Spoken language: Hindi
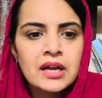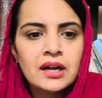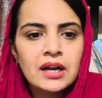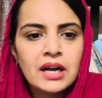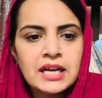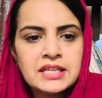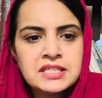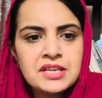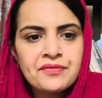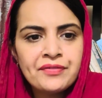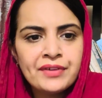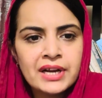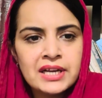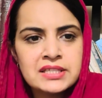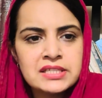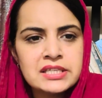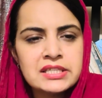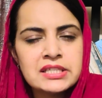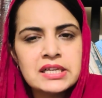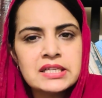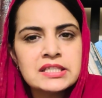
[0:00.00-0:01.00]
काजी फायज़
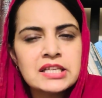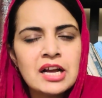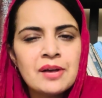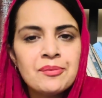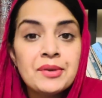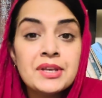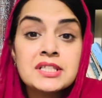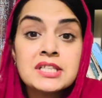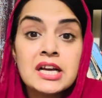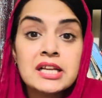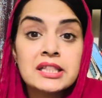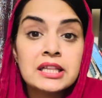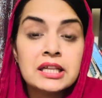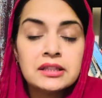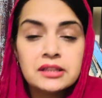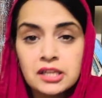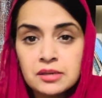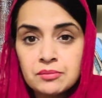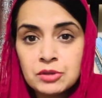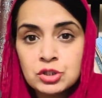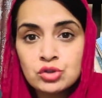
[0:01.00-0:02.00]
ईसा साहब के साथ
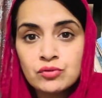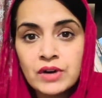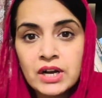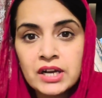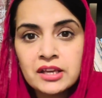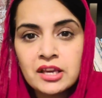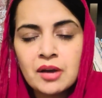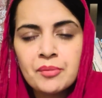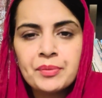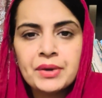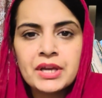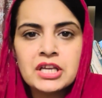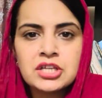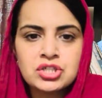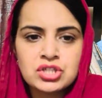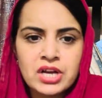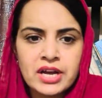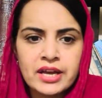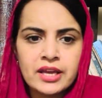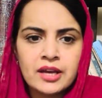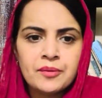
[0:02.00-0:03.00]
लंदन में जो वाक़
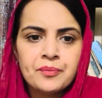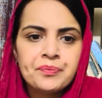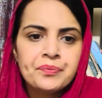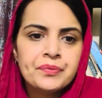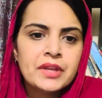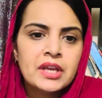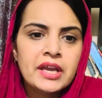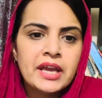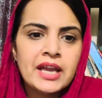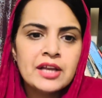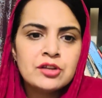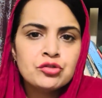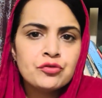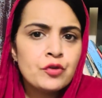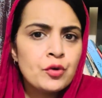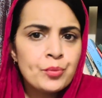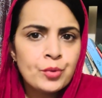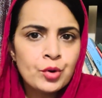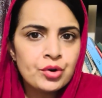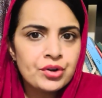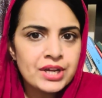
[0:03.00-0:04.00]
पेश आया एक तो वो
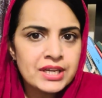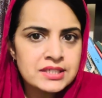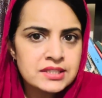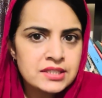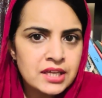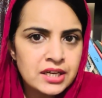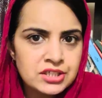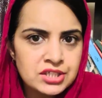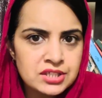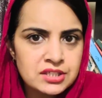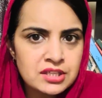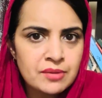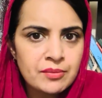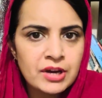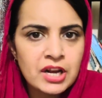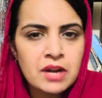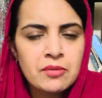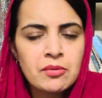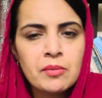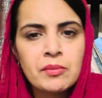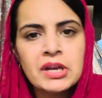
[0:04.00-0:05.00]
प्रोटेस्ट था जिसके
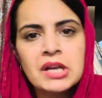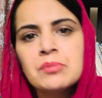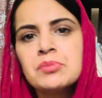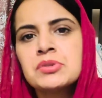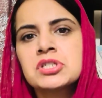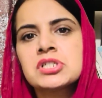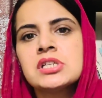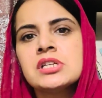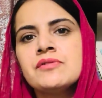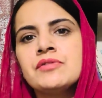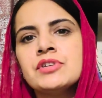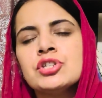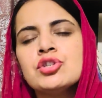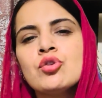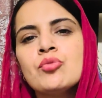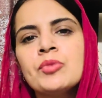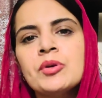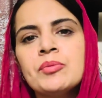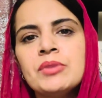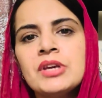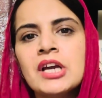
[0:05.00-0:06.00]
बारे में मैंने पिछली वीडियो
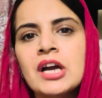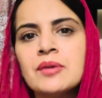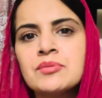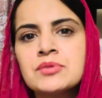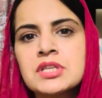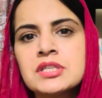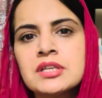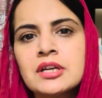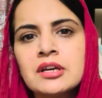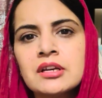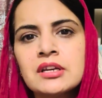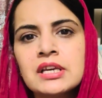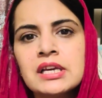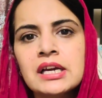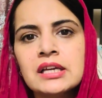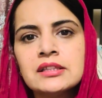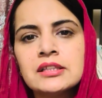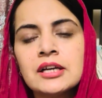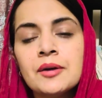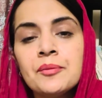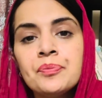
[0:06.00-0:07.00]
में भी आपसे जिक्र
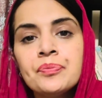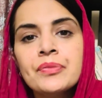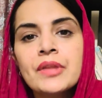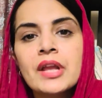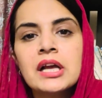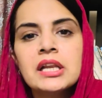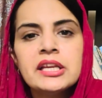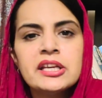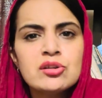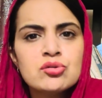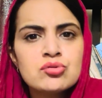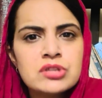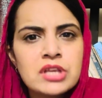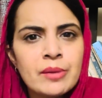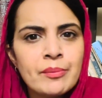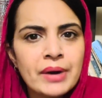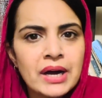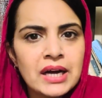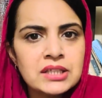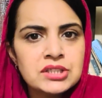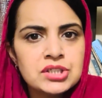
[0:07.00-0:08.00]
किया था लेकिन उसके
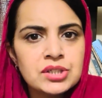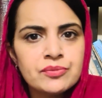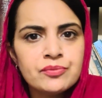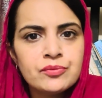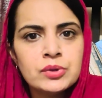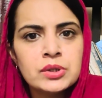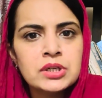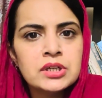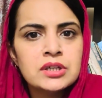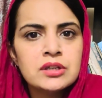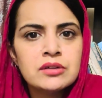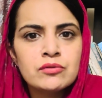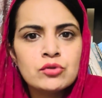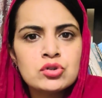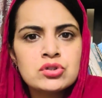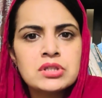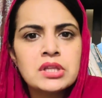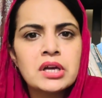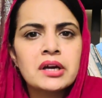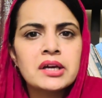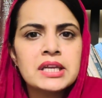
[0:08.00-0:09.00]
बाद जब वो
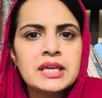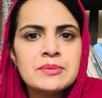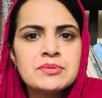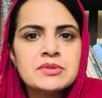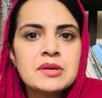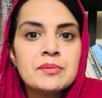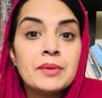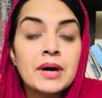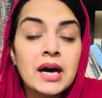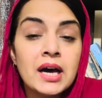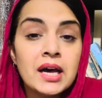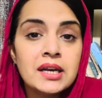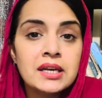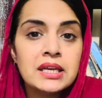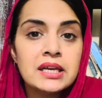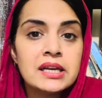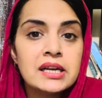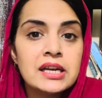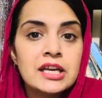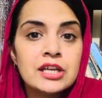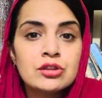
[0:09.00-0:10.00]
उस तकरीब से बाहर
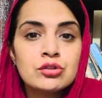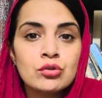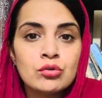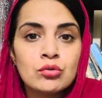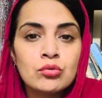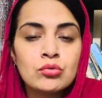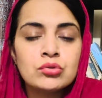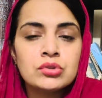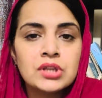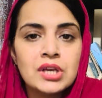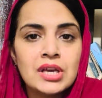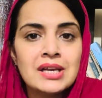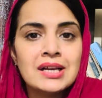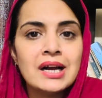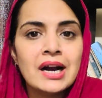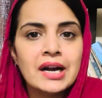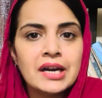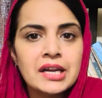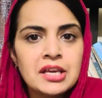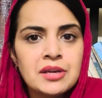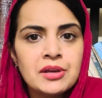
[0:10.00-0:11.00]
निकले तो उनकी
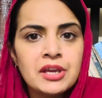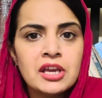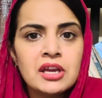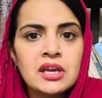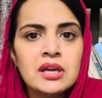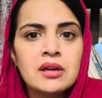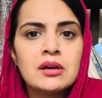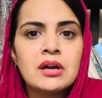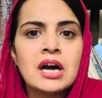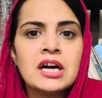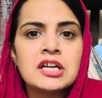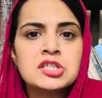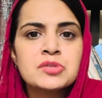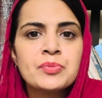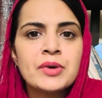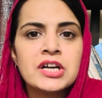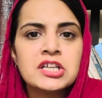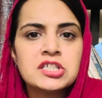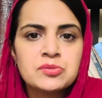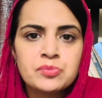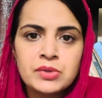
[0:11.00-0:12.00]
गाड़ी के
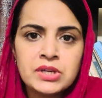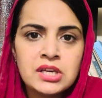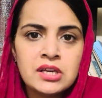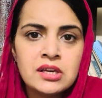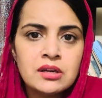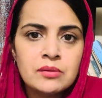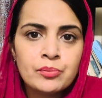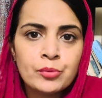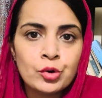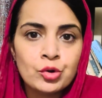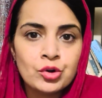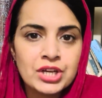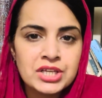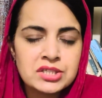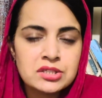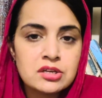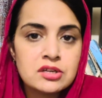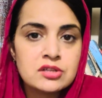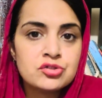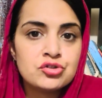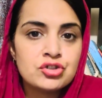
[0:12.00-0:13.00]
आसपास भी
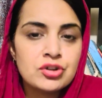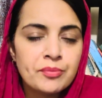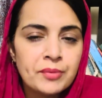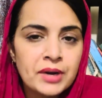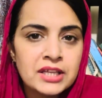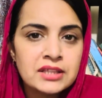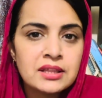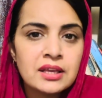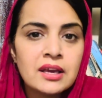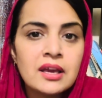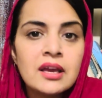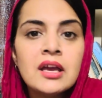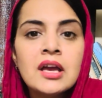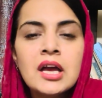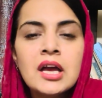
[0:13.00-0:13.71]
प्रोटेस्टर्स जमा थे